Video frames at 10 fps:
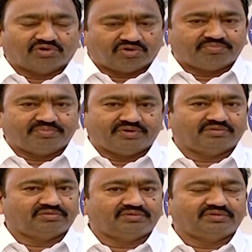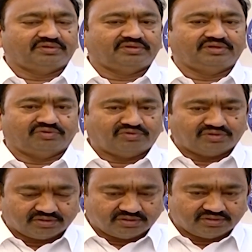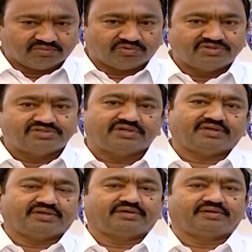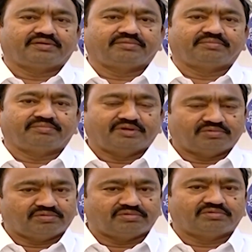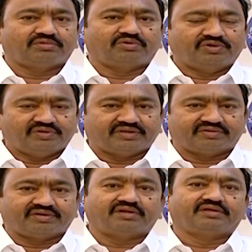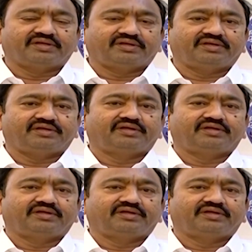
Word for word: డెవలప్మెంటు ఈ రెండింటి గురించే మేము రెండు వేల ఇరవై నాలుగుకి